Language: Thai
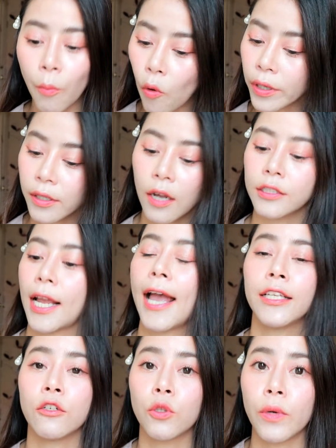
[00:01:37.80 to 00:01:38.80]
ปุ่นก็ใช้
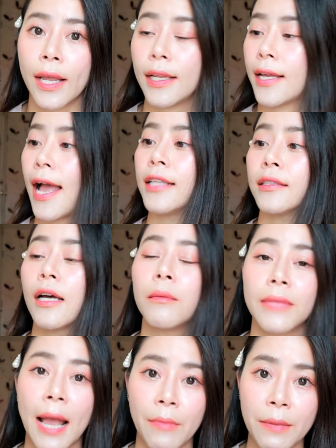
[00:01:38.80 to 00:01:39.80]
เจ้าตัวนี้ในการเติม
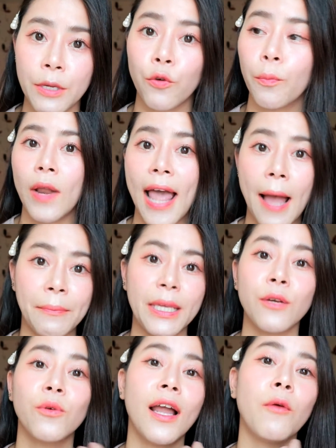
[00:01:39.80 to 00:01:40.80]
น้ำให้ผิวเวลา
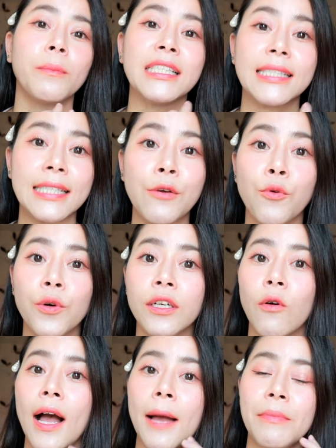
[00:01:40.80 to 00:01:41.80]
ผิวเราเป็นสิว หรื
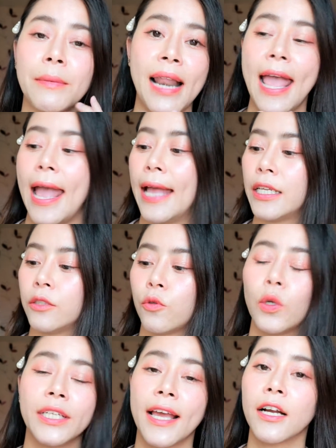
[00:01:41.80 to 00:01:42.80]
อว่ามีแผล แต่
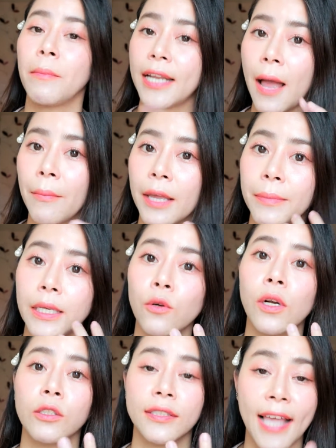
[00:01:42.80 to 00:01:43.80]
ตัวนี้ก็ไม่ทำให้ผิว
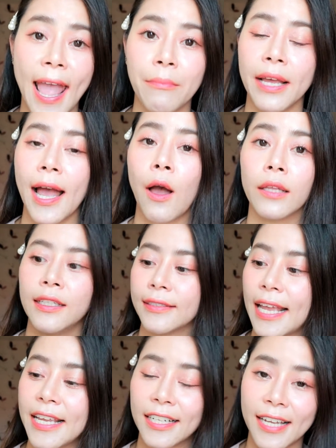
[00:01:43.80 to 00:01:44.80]
เราแสบนะคะ
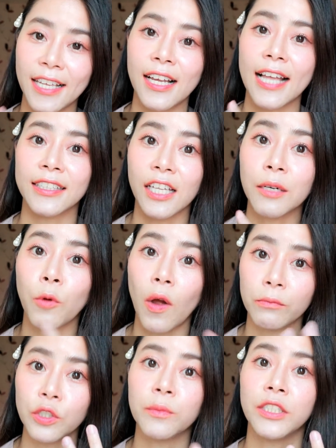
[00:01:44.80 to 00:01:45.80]
แต่ยังได้การเติมค
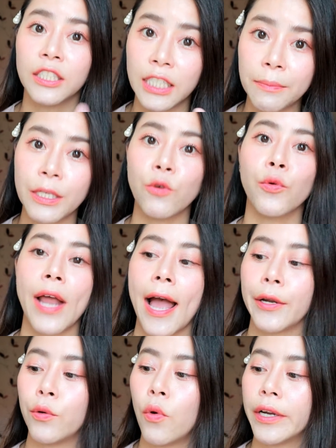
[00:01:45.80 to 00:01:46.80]
วามชุ่มชื้นที่ผิวได้
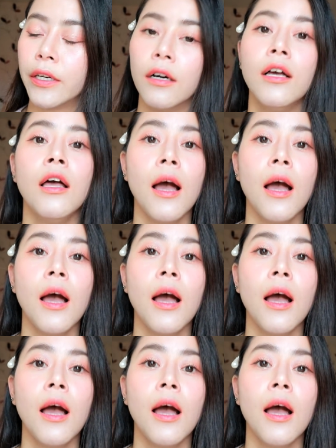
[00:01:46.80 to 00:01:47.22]
ด้วยเนอะ